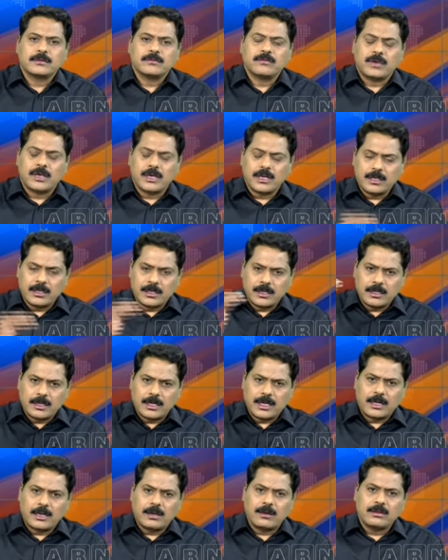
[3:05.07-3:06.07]
వాళ్ళని
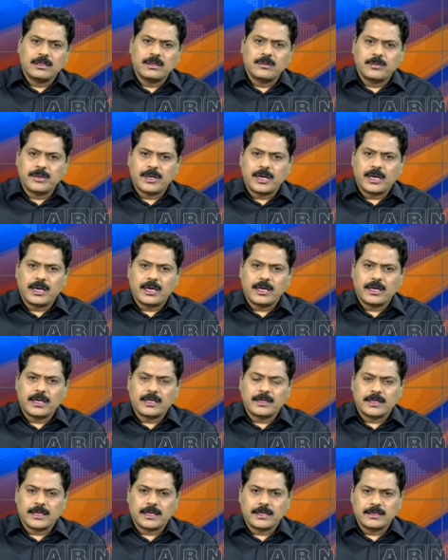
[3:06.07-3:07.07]
లండన్లో దింపిరాడాకి
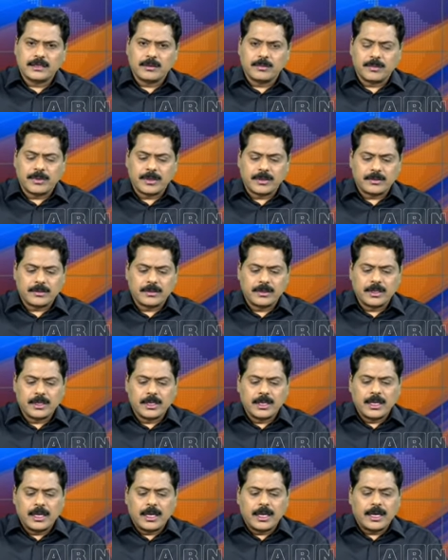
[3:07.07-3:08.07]
వెళ్తారని చెప్పారు
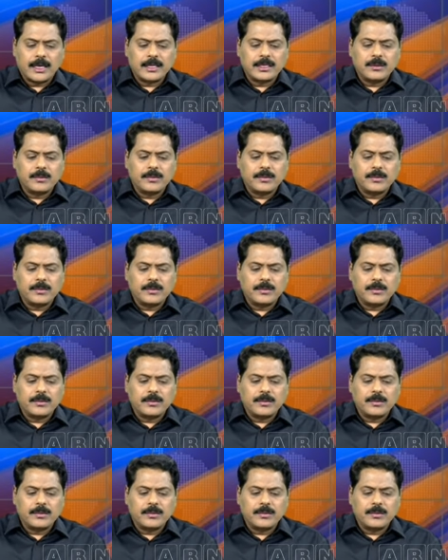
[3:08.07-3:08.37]
ఆ